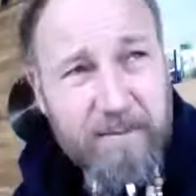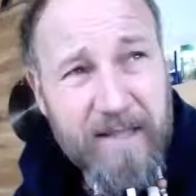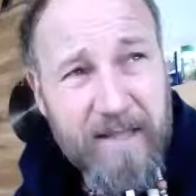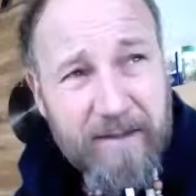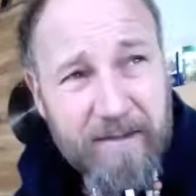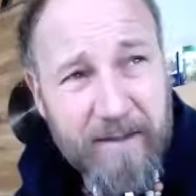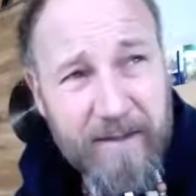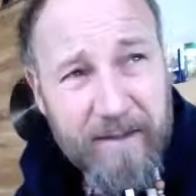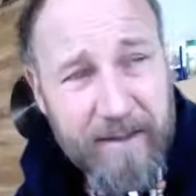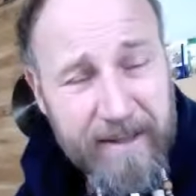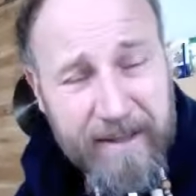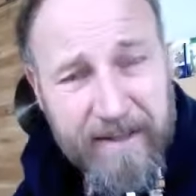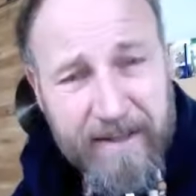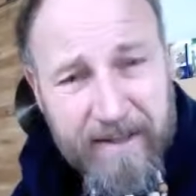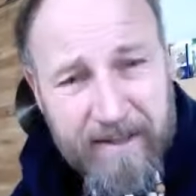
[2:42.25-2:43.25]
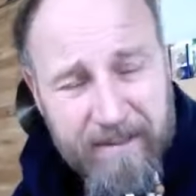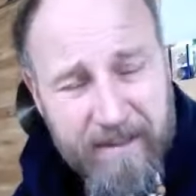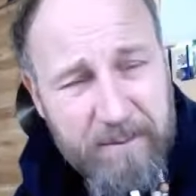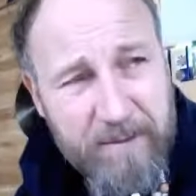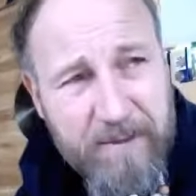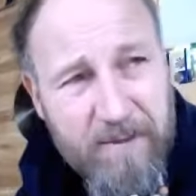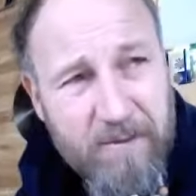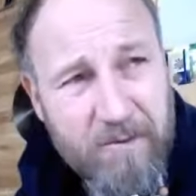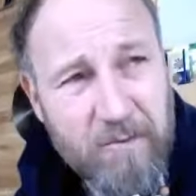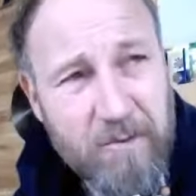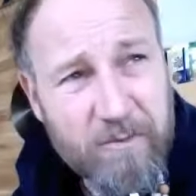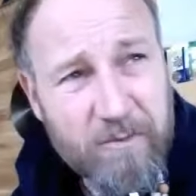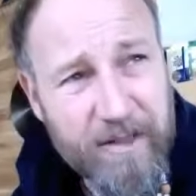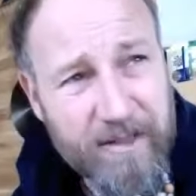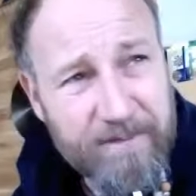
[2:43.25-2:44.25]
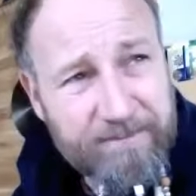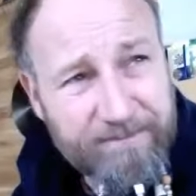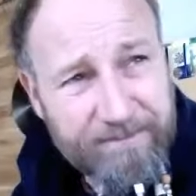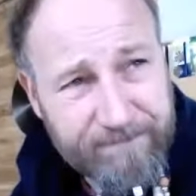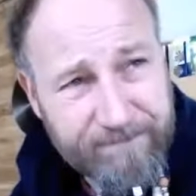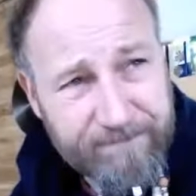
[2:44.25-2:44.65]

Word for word: mittlerweile, weil mir das Zugfahren